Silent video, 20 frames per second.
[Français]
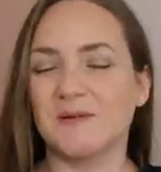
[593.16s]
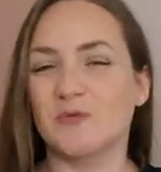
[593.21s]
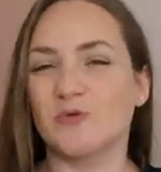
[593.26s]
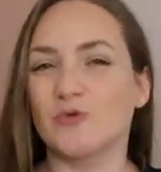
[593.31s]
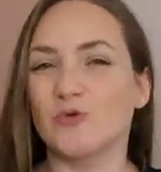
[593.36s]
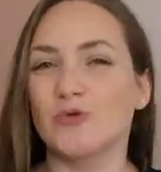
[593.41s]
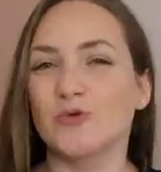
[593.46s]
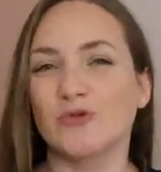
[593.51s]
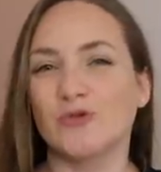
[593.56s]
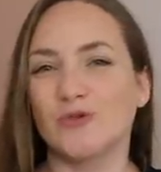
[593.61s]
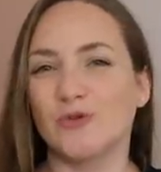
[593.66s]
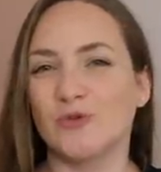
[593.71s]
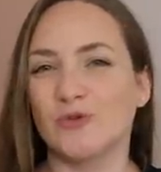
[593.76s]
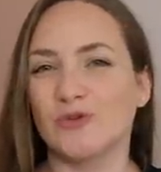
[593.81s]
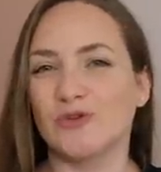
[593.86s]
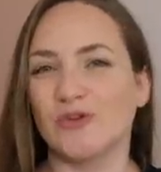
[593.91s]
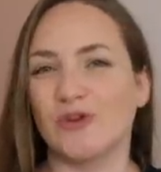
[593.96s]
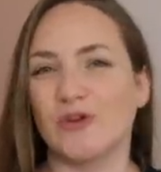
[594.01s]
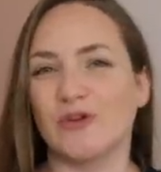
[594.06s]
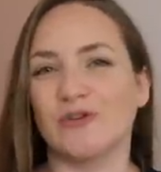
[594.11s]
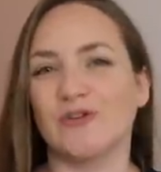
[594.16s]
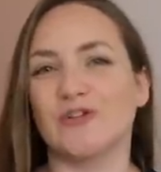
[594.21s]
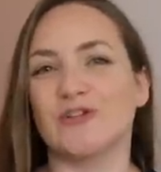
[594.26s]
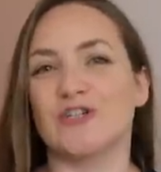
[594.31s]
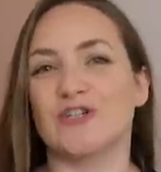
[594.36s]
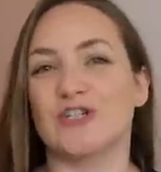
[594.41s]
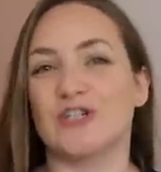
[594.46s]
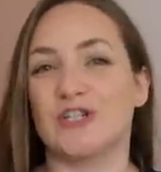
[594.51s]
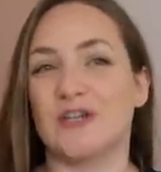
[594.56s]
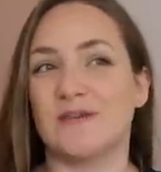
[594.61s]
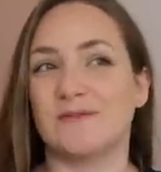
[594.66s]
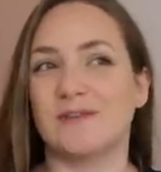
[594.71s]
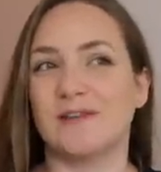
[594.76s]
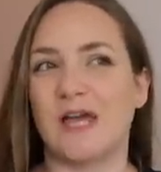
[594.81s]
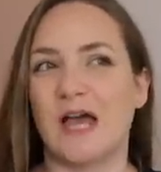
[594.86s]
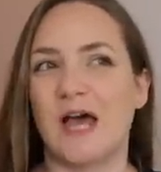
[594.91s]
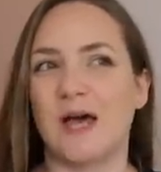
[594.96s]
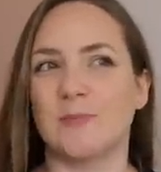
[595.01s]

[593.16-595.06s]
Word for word: mon look de l'automne, j'avais